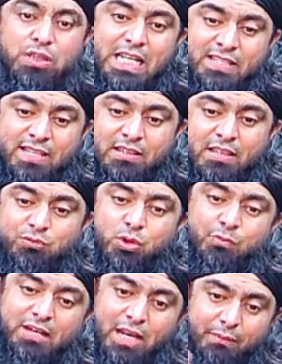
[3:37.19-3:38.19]
तीसरी तरफ
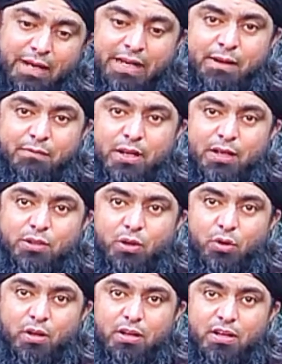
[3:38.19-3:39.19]
तुम यह भी क्लेम करते
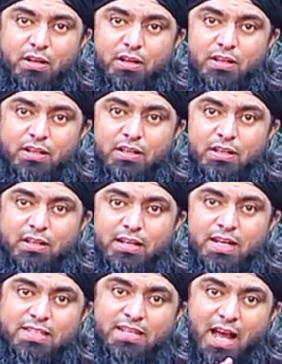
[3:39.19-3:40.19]
हो
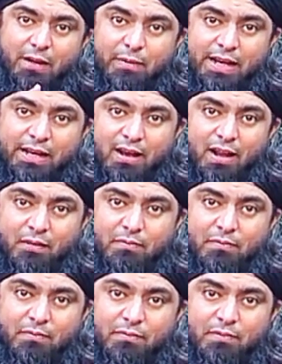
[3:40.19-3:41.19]
कि साहब कराम